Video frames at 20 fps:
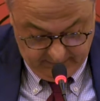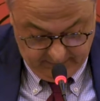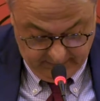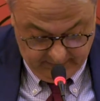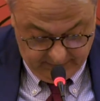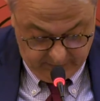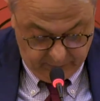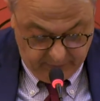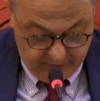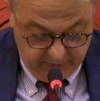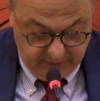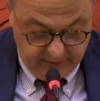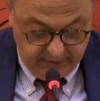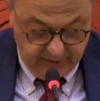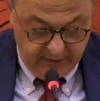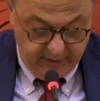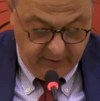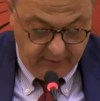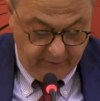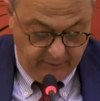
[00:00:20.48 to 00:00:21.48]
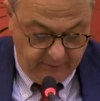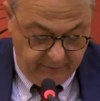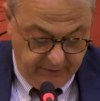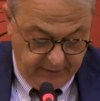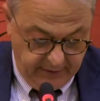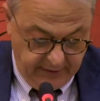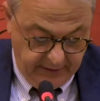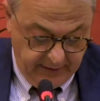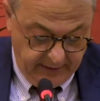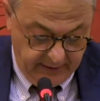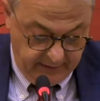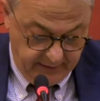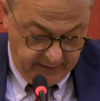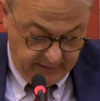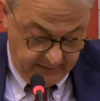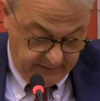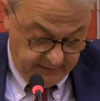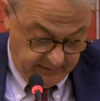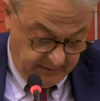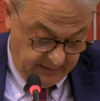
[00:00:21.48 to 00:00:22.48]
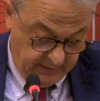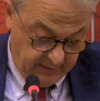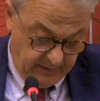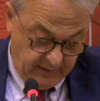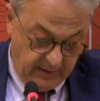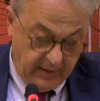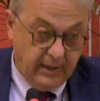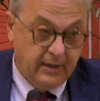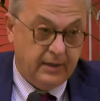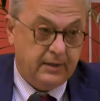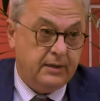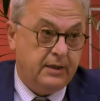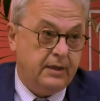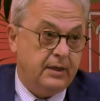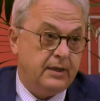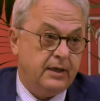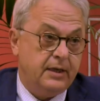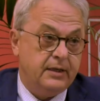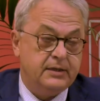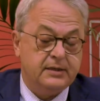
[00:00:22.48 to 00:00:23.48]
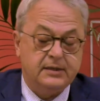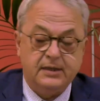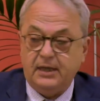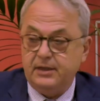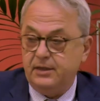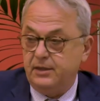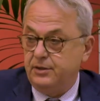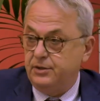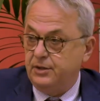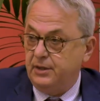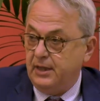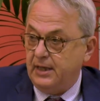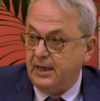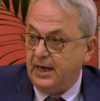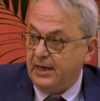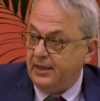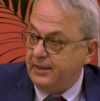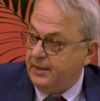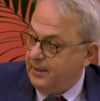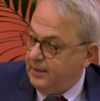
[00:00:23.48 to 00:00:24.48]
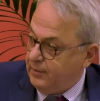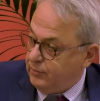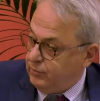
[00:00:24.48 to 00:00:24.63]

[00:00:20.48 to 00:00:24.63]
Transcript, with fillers: la sua segreteria confederale, a indire i stati generali della